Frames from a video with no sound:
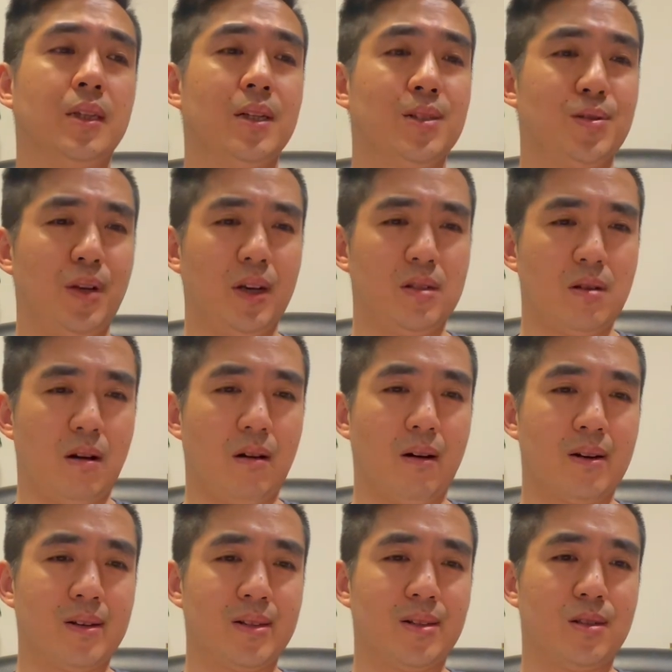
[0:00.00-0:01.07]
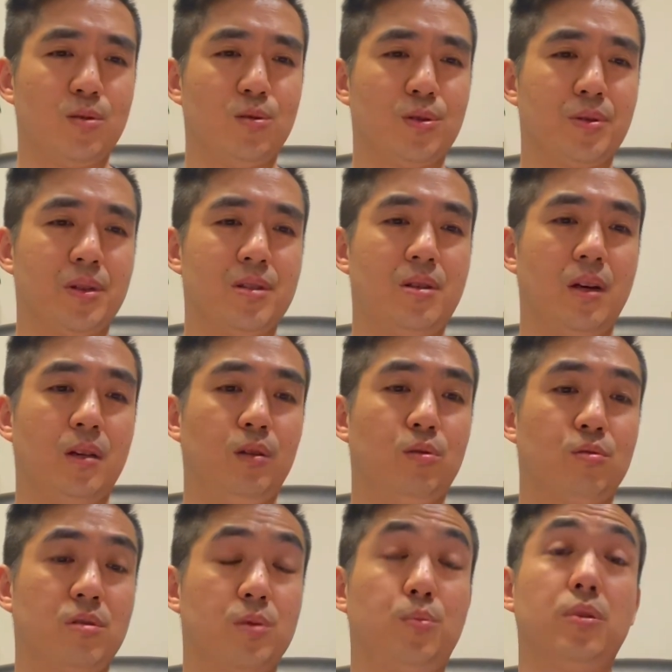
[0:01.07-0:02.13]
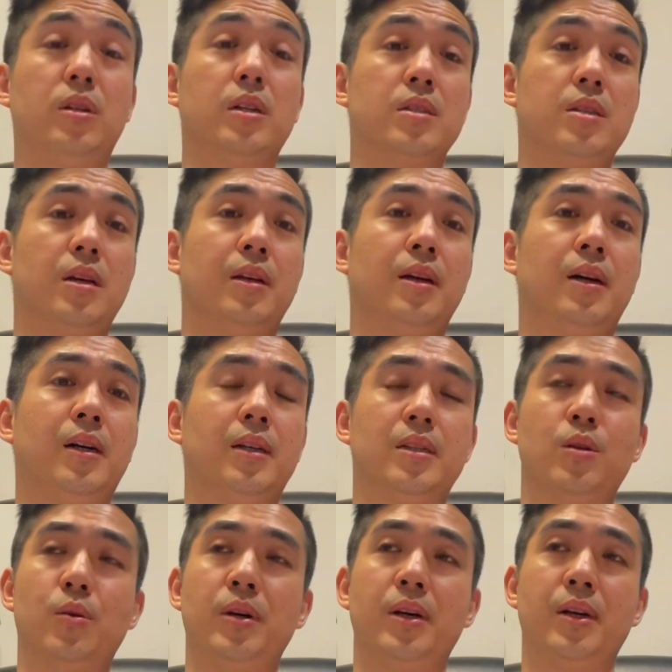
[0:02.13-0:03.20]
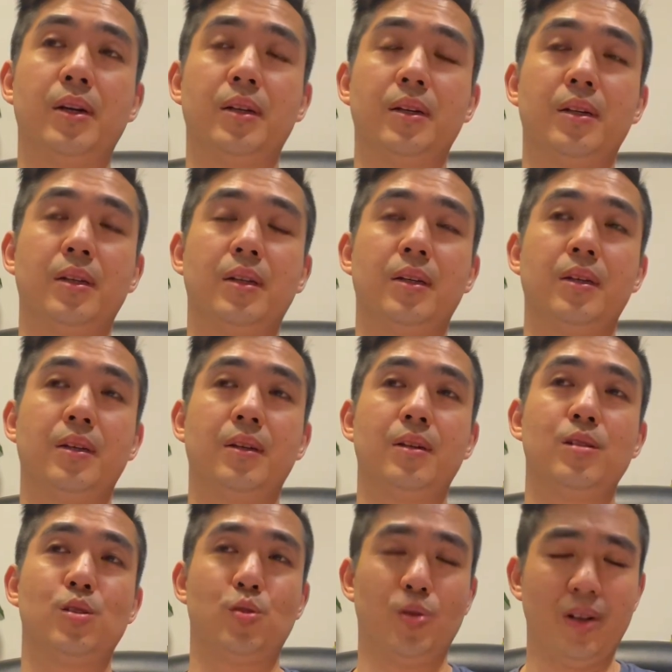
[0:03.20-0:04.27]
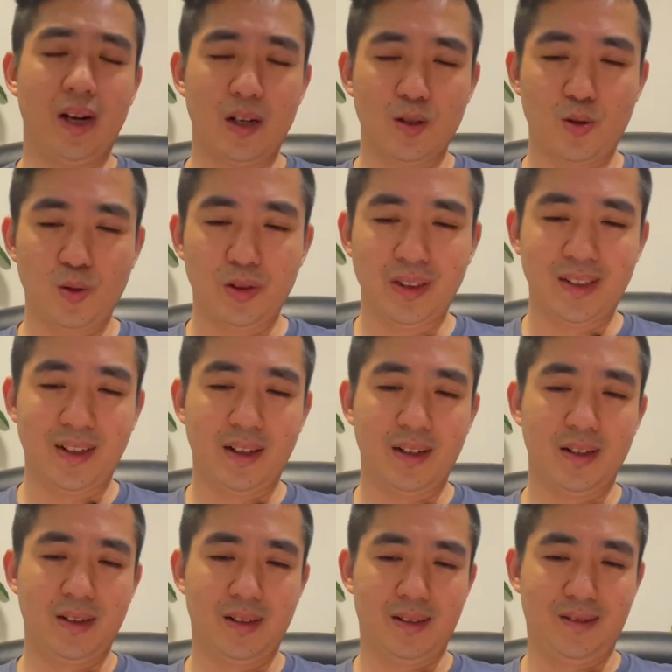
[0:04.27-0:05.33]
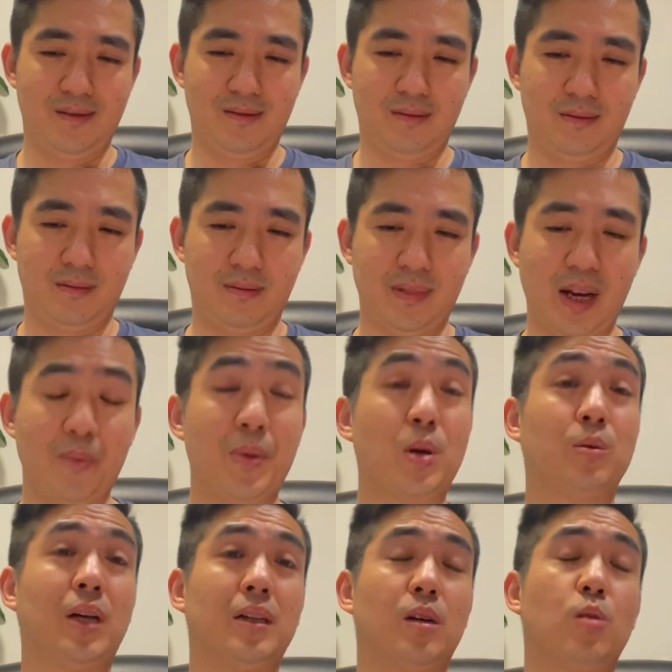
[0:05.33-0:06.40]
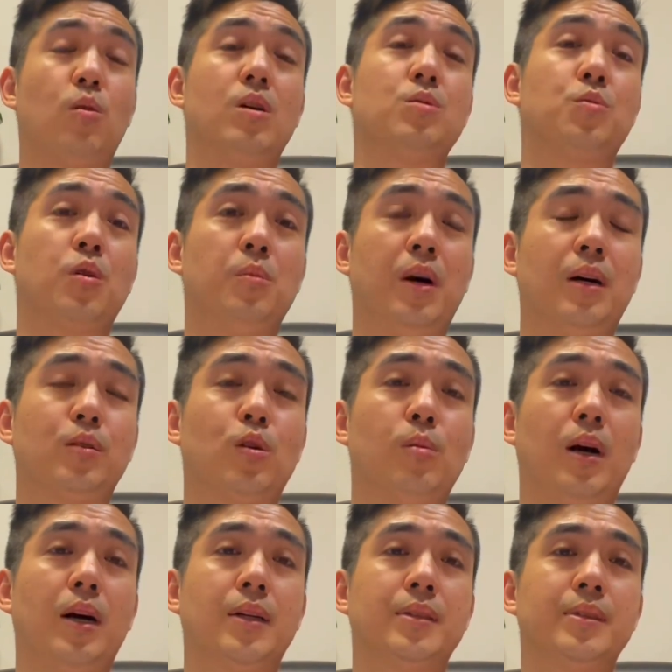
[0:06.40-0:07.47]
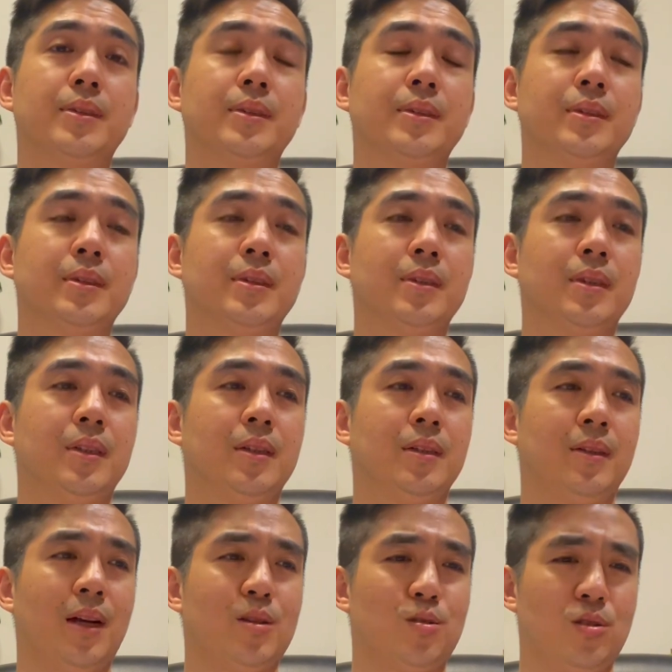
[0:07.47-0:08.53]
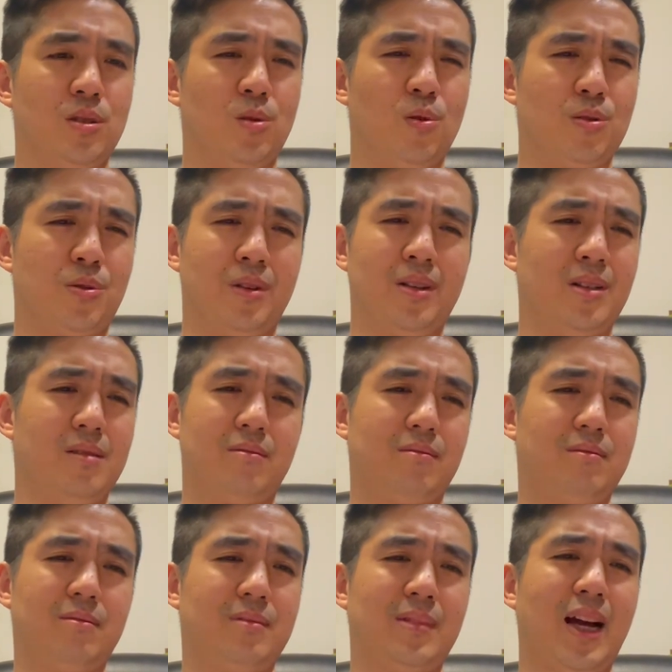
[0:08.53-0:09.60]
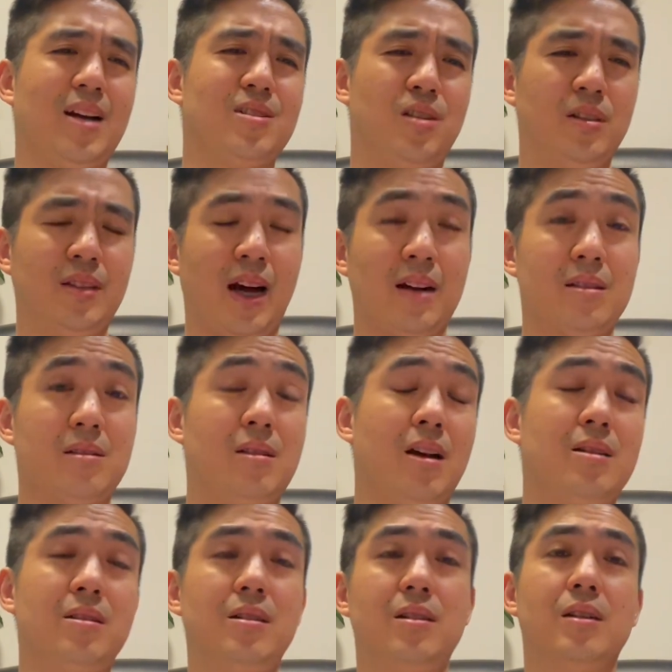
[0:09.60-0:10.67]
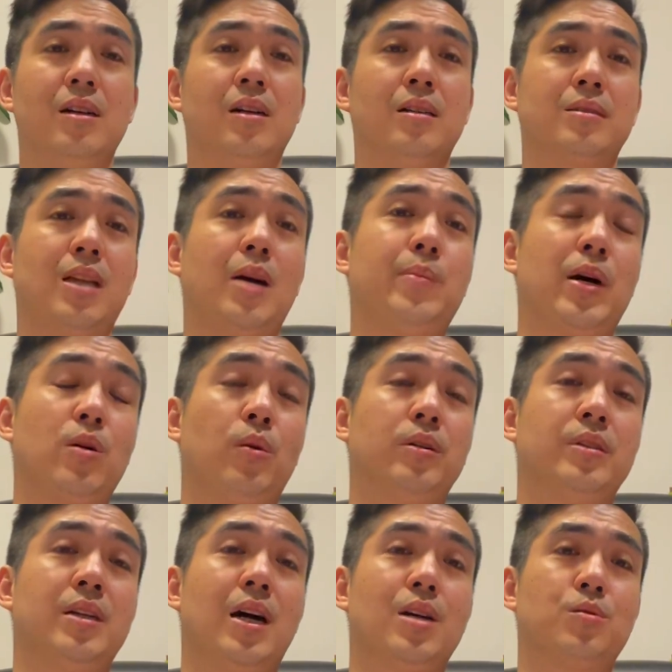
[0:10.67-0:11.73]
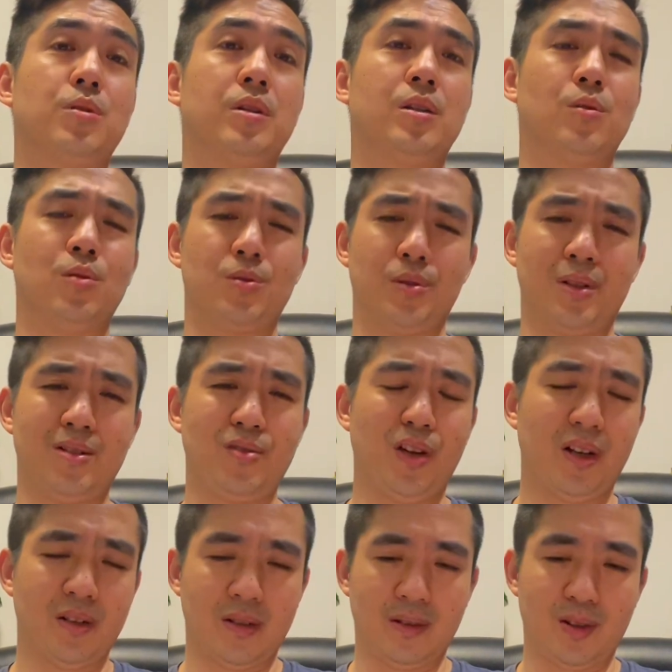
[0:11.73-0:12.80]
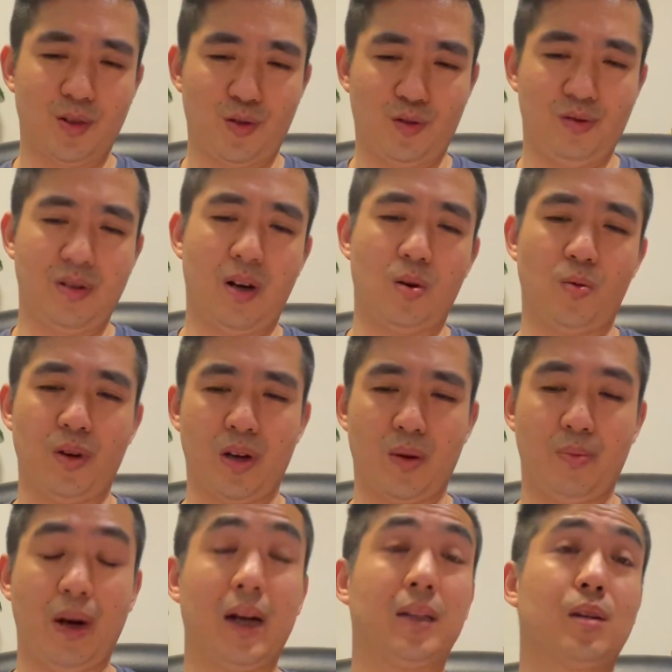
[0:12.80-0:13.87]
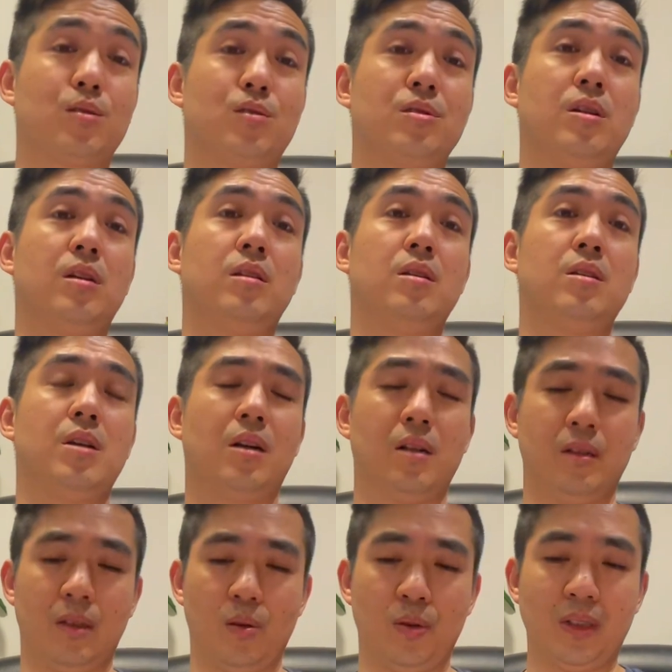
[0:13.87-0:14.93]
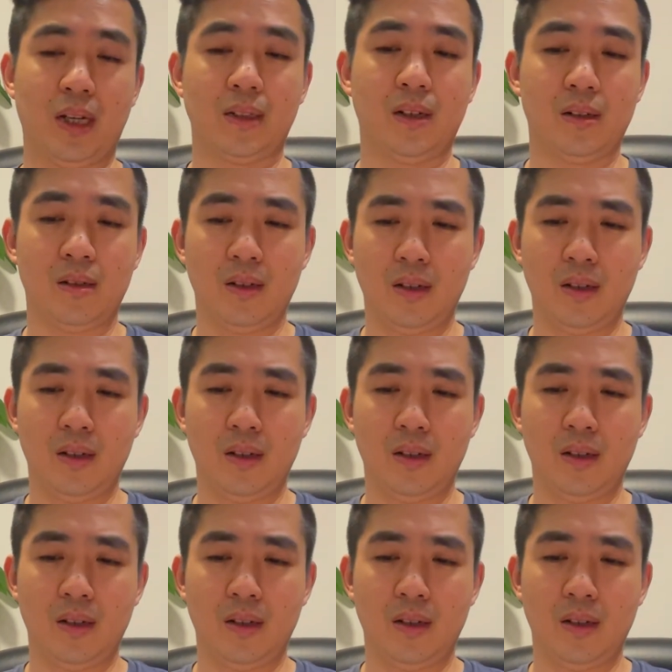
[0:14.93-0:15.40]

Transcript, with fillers: 这个小孩呢，其实我觉得前途是不可限量。因为虽然说呢，这个他没有拿到冠军嘛，对吧？但是呢，我觉得他已经拿了三个啊大满贯的亚军啊，我觉得这个人呢，迟早会排到世界第一，也肯定会拿到。